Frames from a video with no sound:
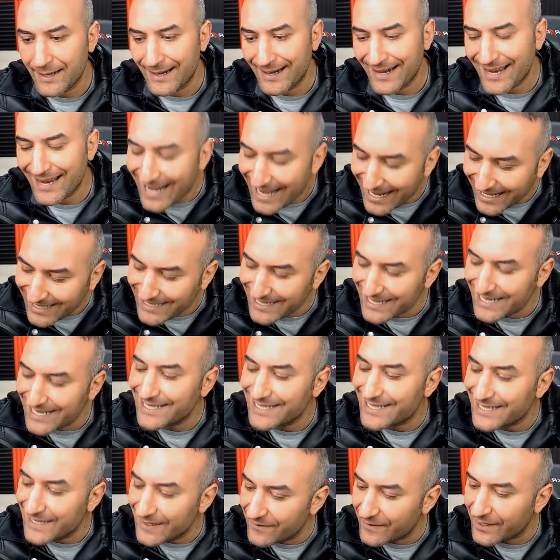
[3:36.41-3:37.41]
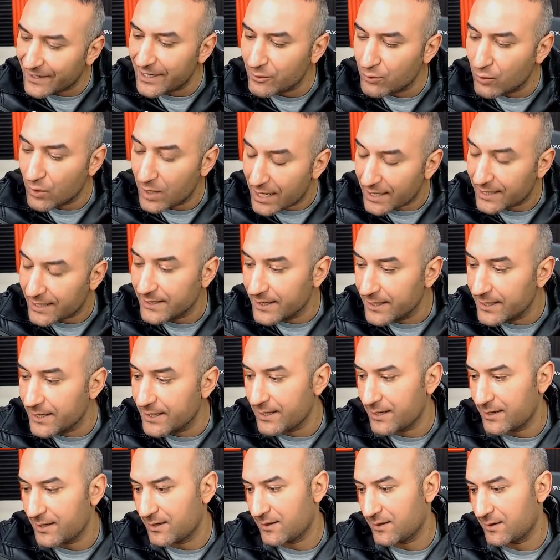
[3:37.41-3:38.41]
la l'acné, c'est vrai, de
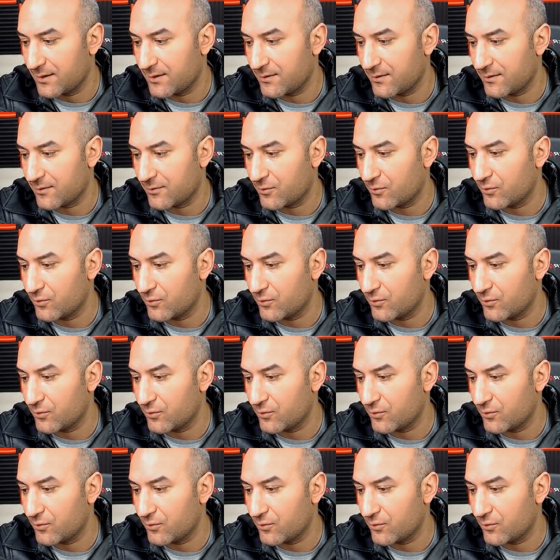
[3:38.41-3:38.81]
l'acné euh,